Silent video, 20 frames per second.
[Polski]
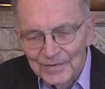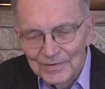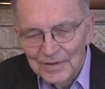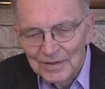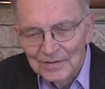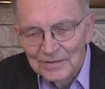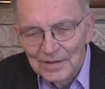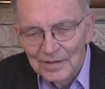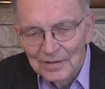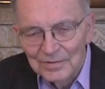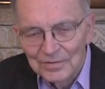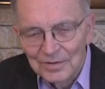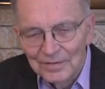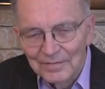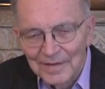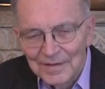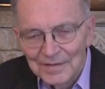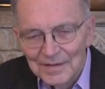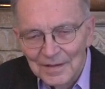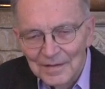
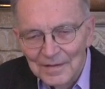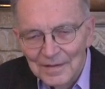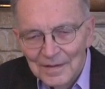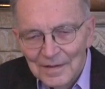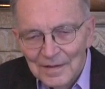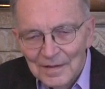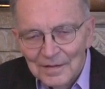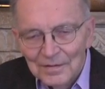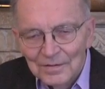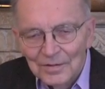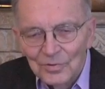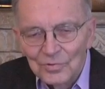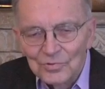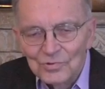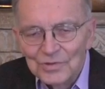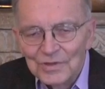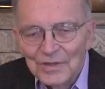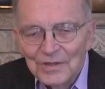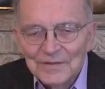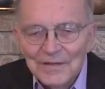zainteresowanie no
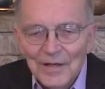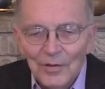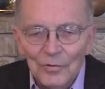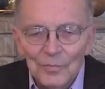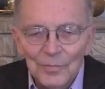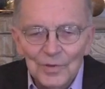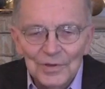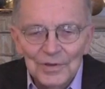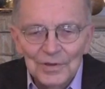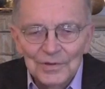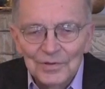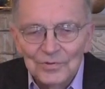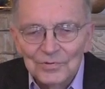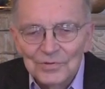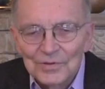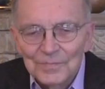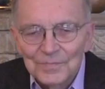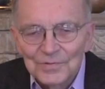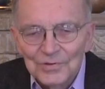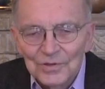już nie całą monetą
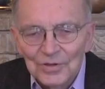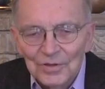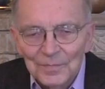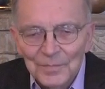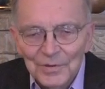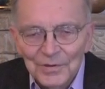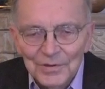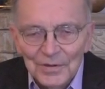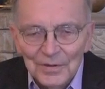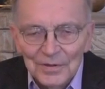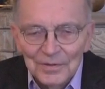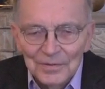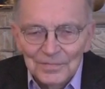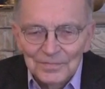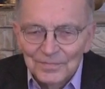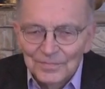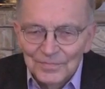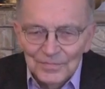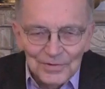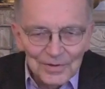rzymską, bo to,
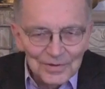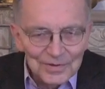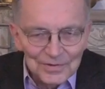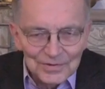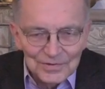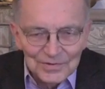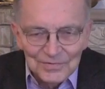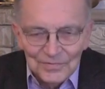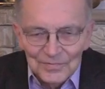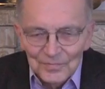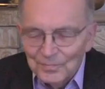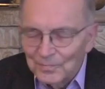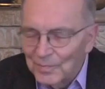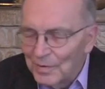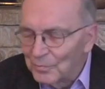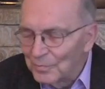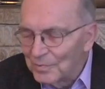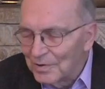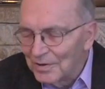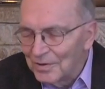to jest
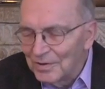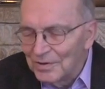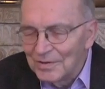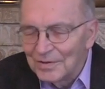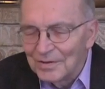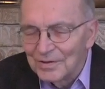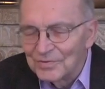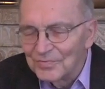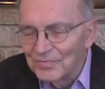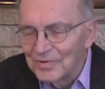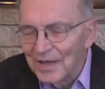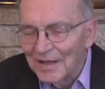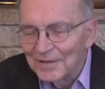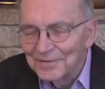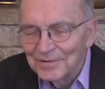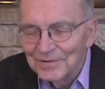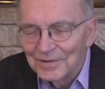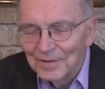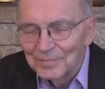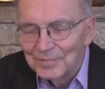zupełnie inny
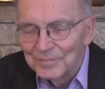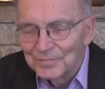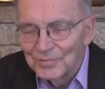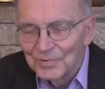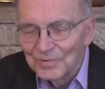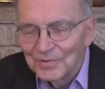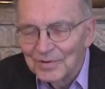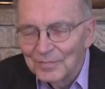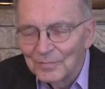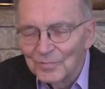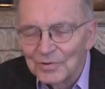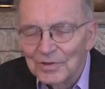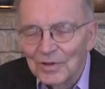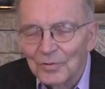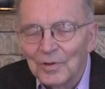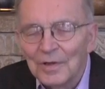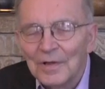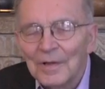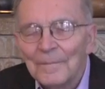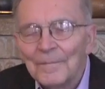świat, to bym tutaj
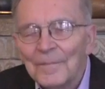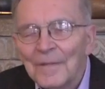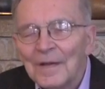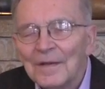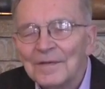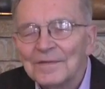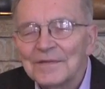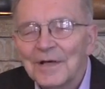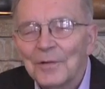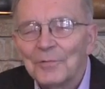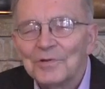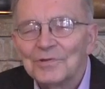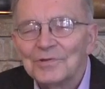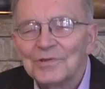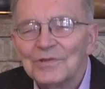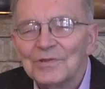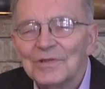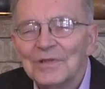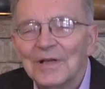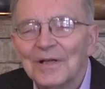musiał całe
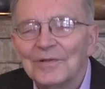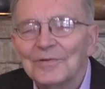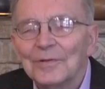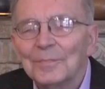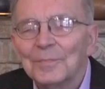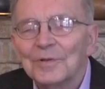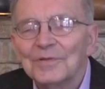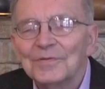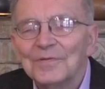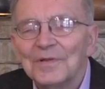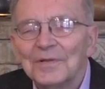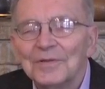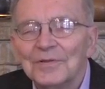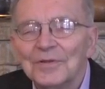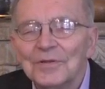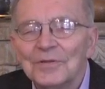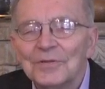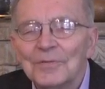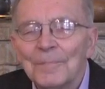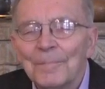życie na to
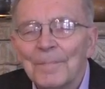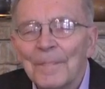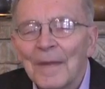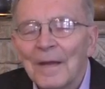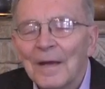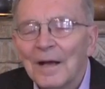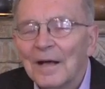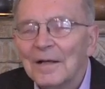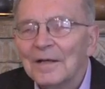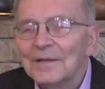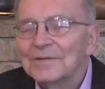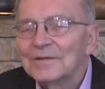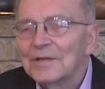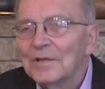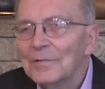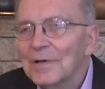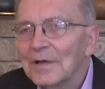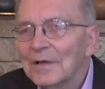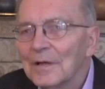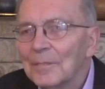poświęcić, ale
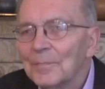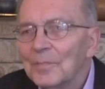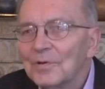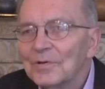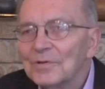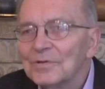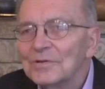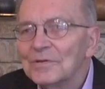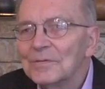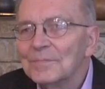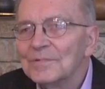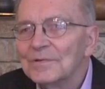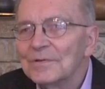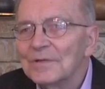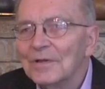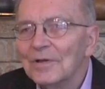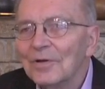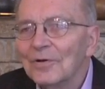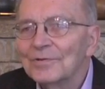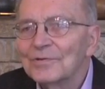schyłek epoki
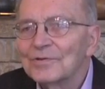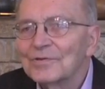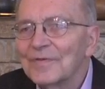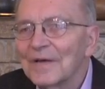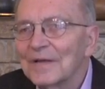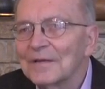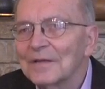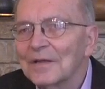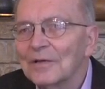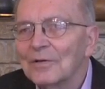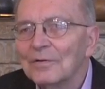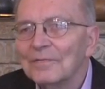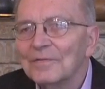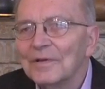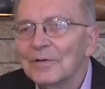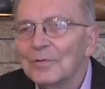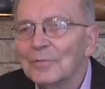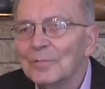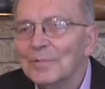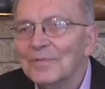rzymskiej, od IV
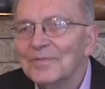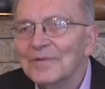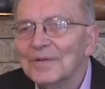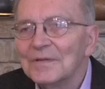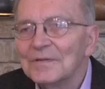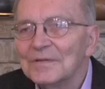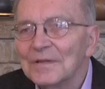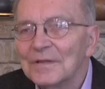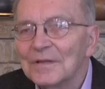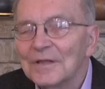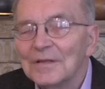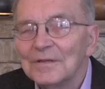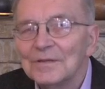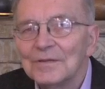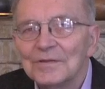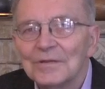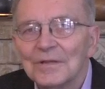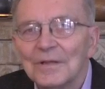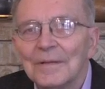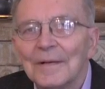wieku mniej więcej,
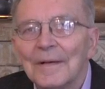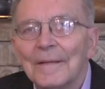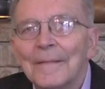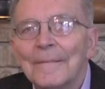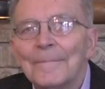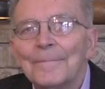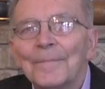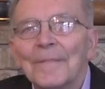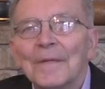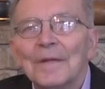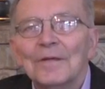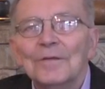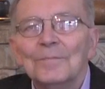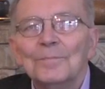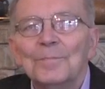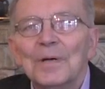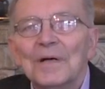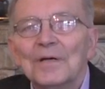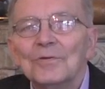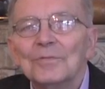kiedy się
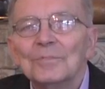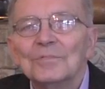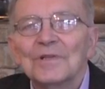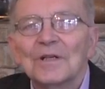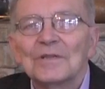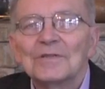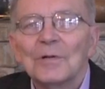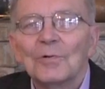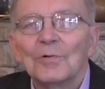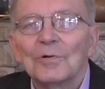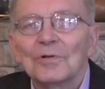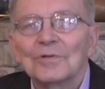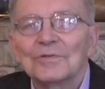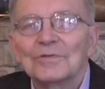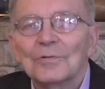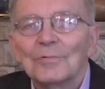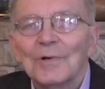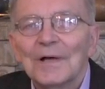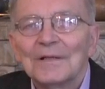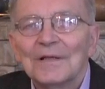imperium zaczęło
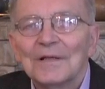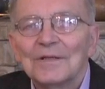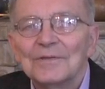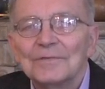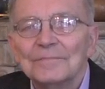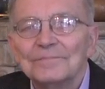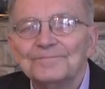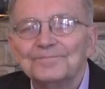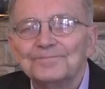rozkładać,